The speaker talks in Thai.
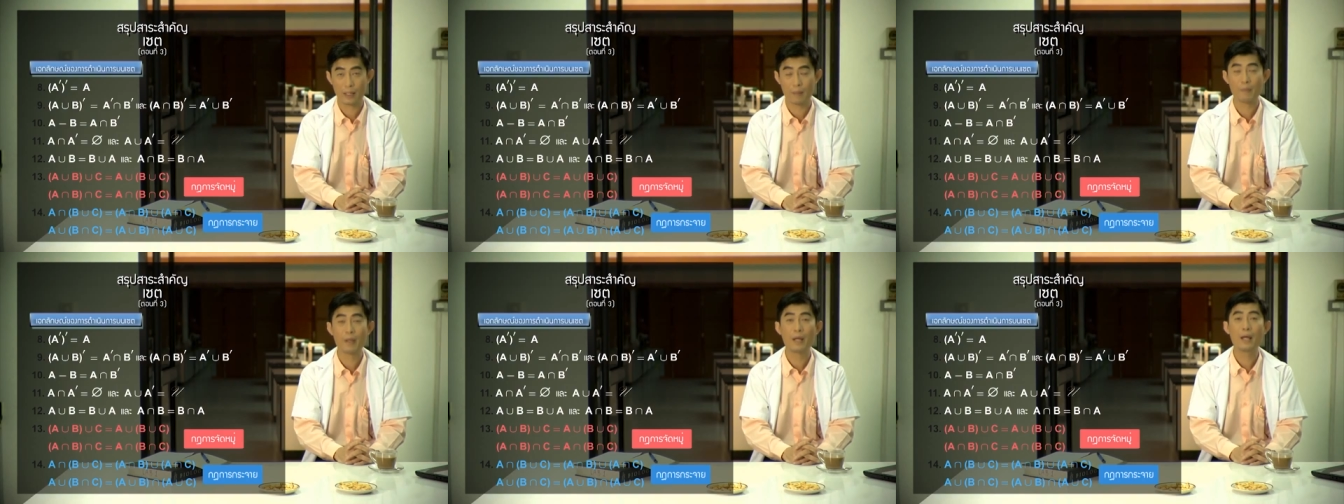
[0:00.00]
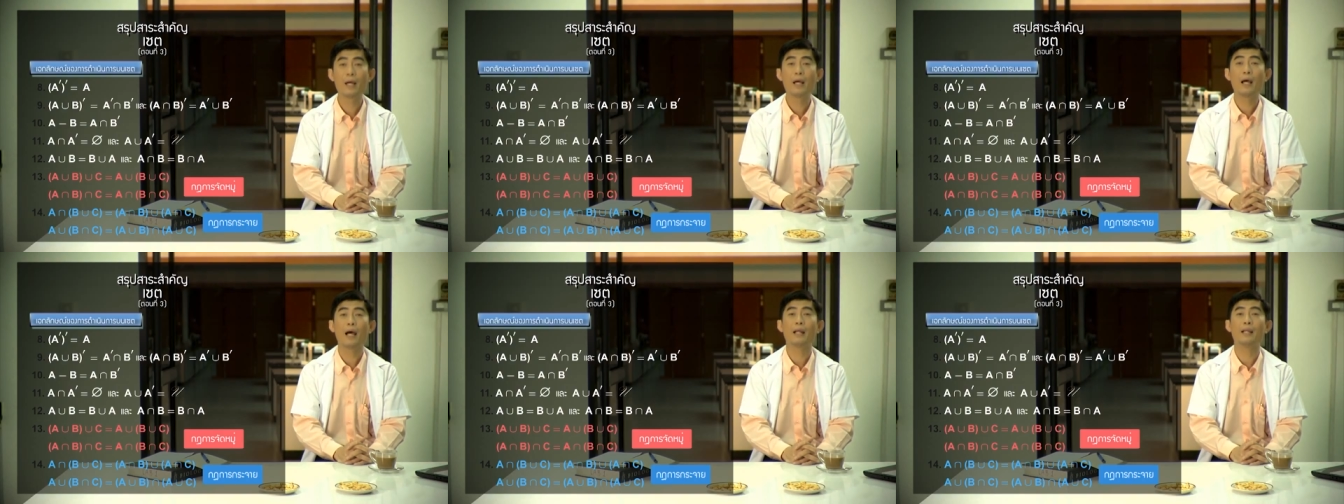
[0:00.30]
นะครับ
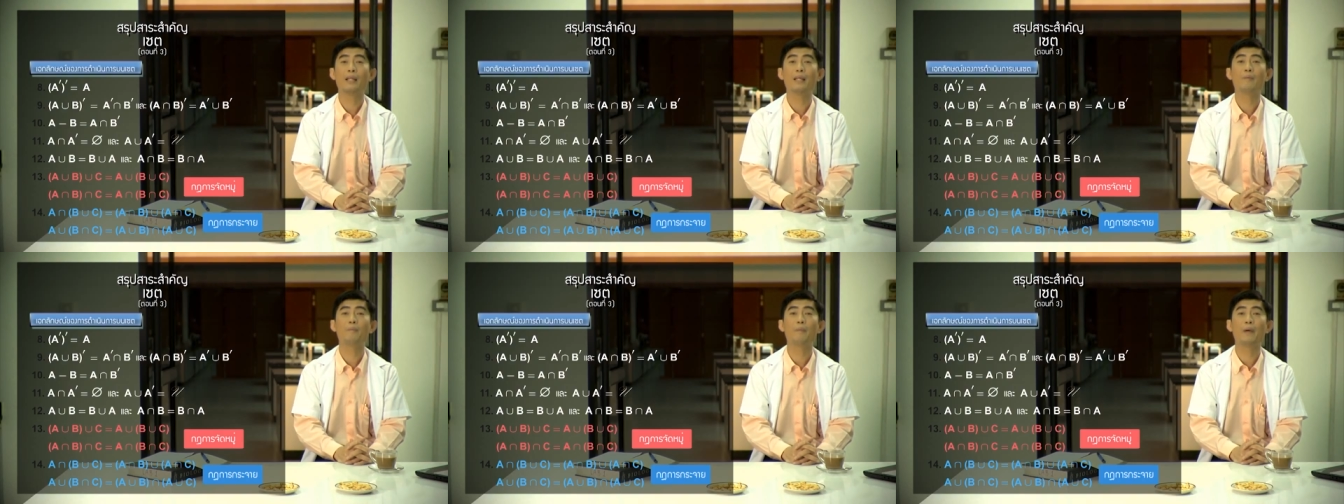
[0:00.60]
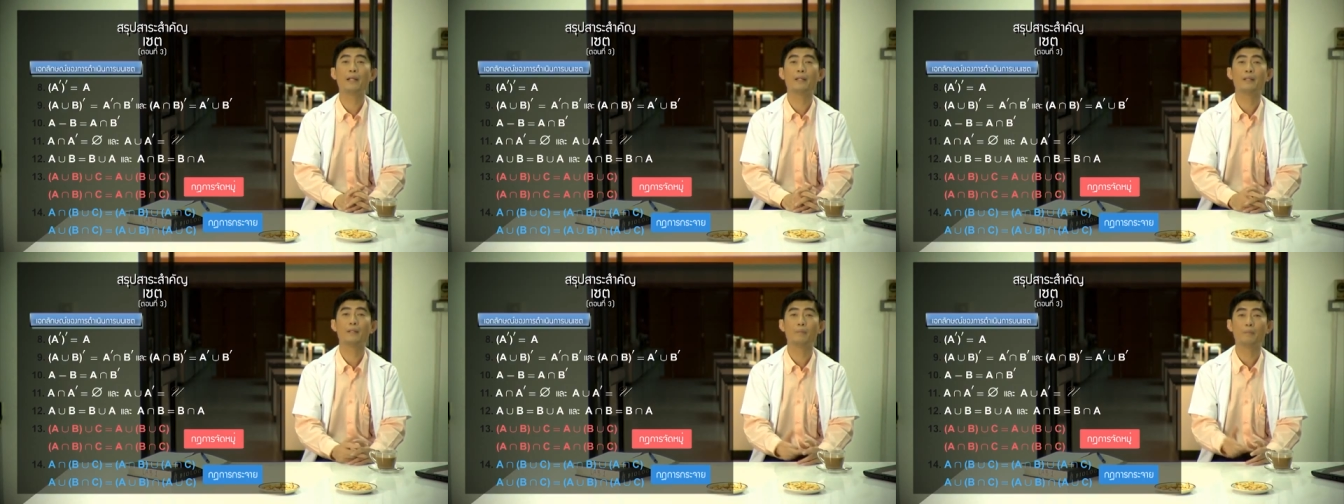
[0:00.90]
อันนี้
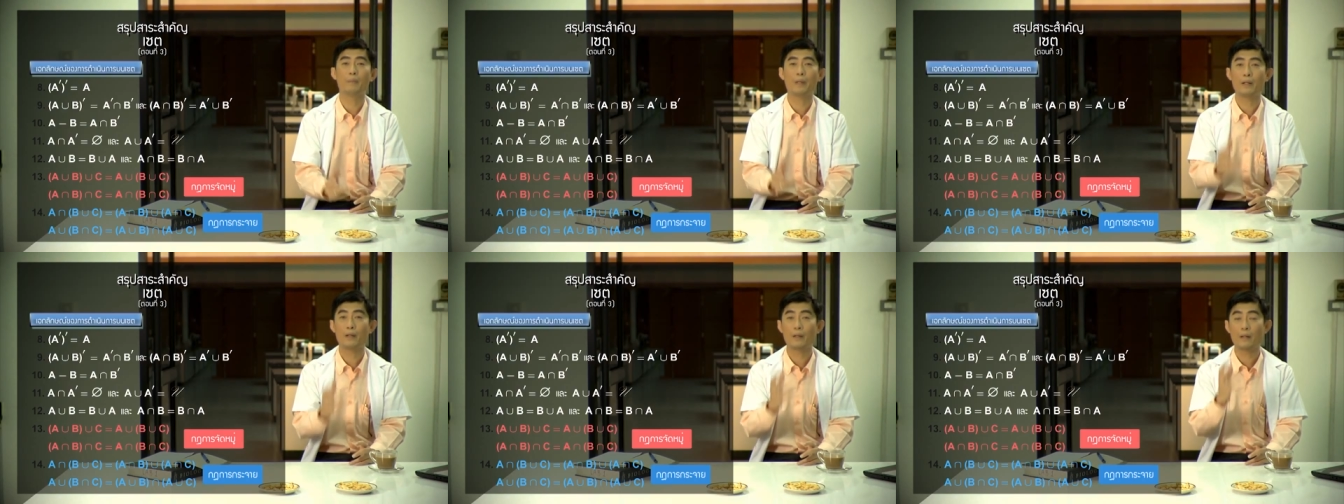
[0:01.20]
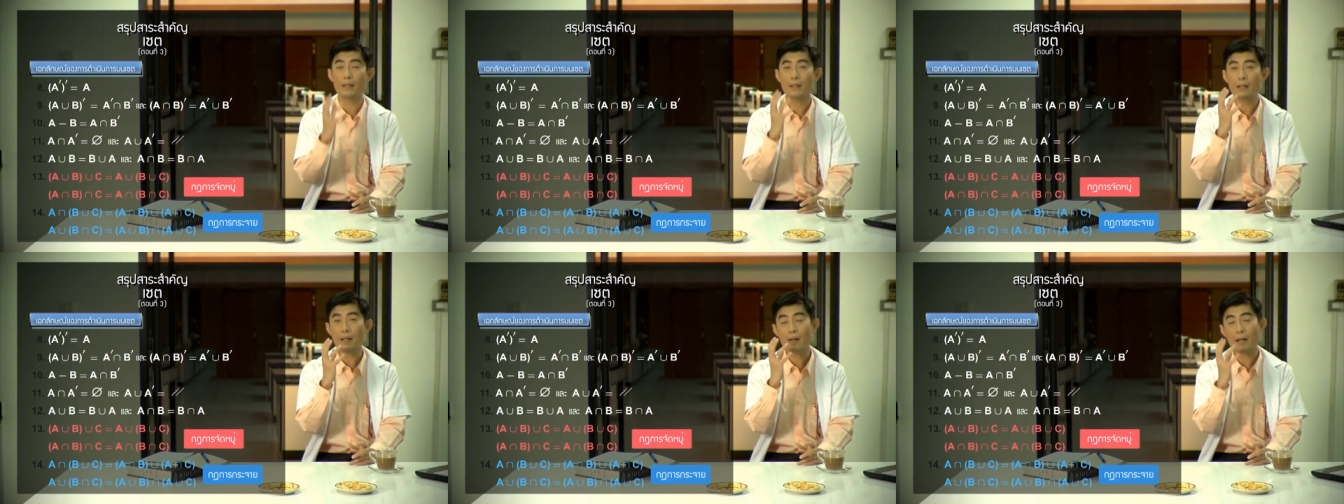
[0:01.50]
เป็นเป็น
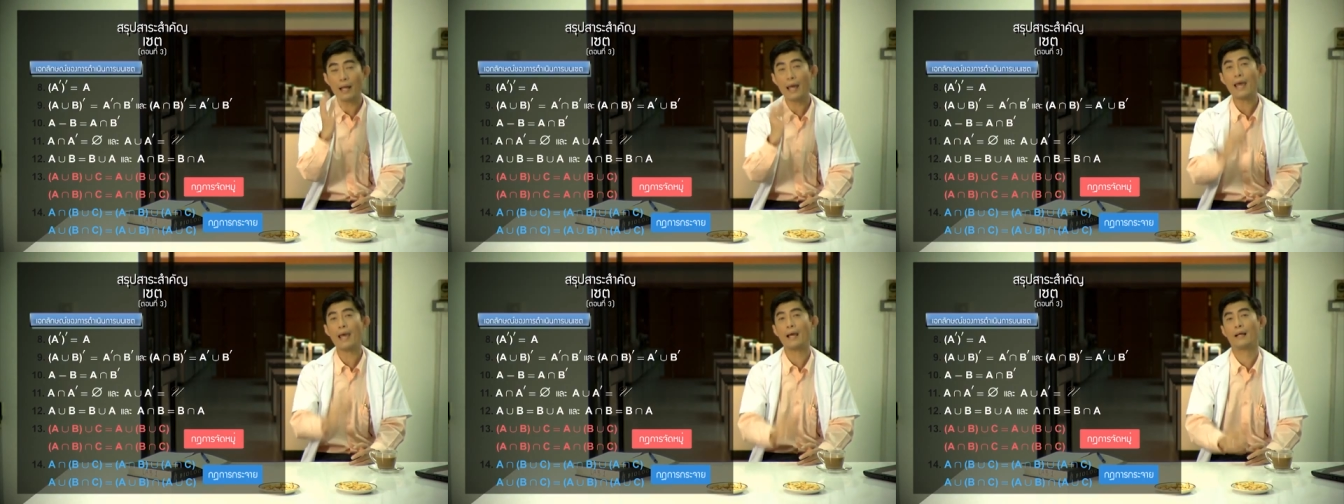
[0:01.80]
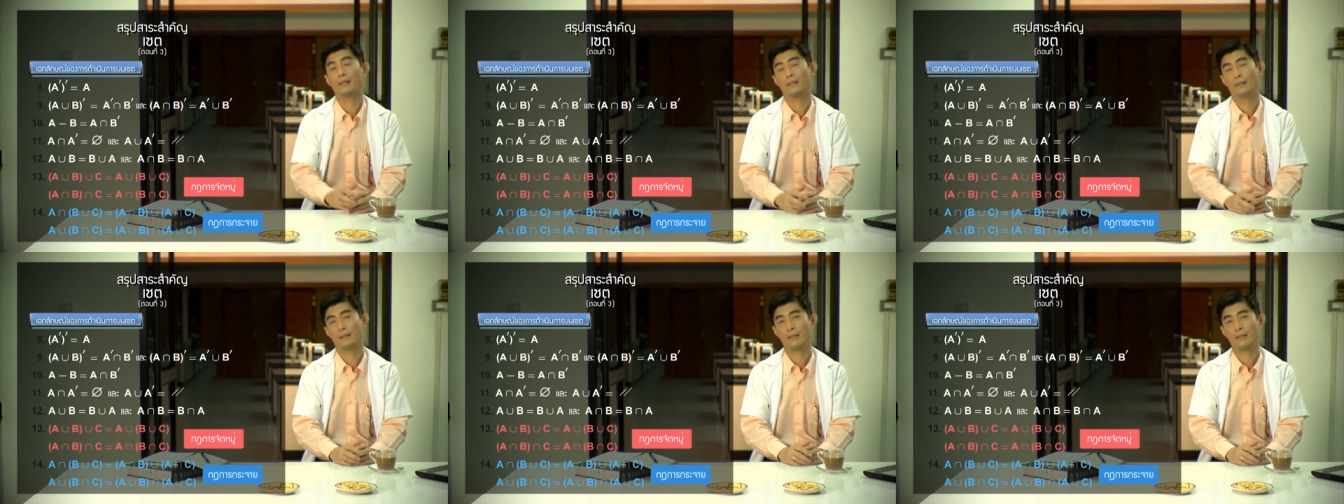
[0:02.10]
เรื่องแรก